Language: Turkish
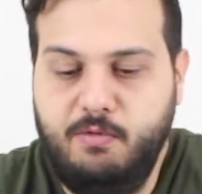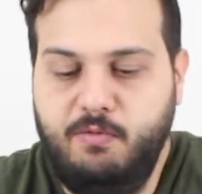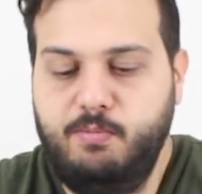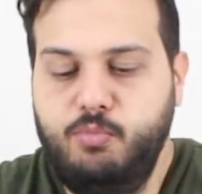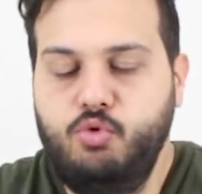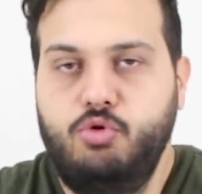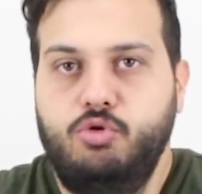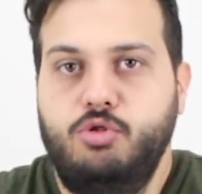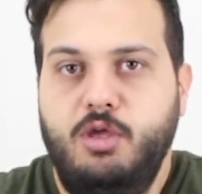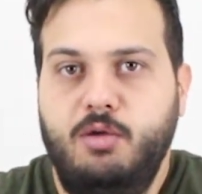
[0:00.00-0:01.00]
Ve bu
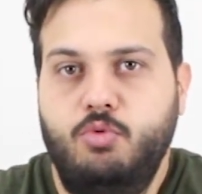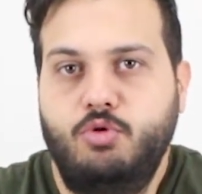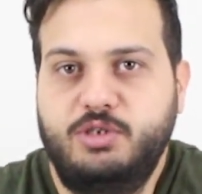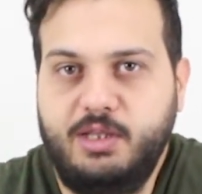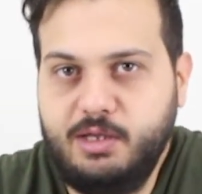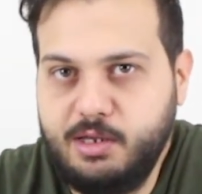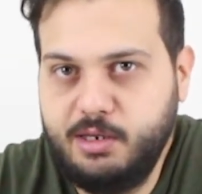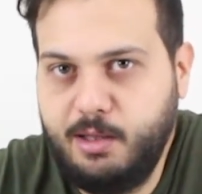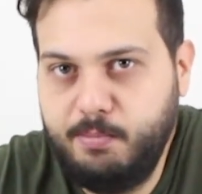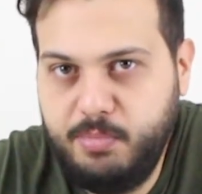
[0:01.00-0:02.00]
ürünün en büyük
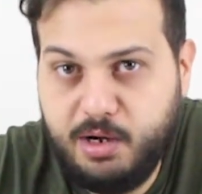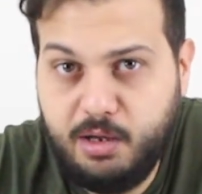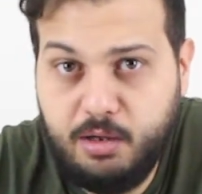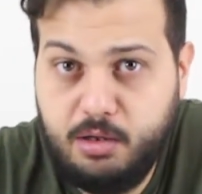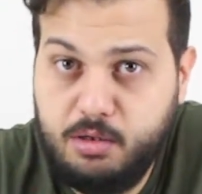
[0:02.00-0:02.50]
özelliklerinden biri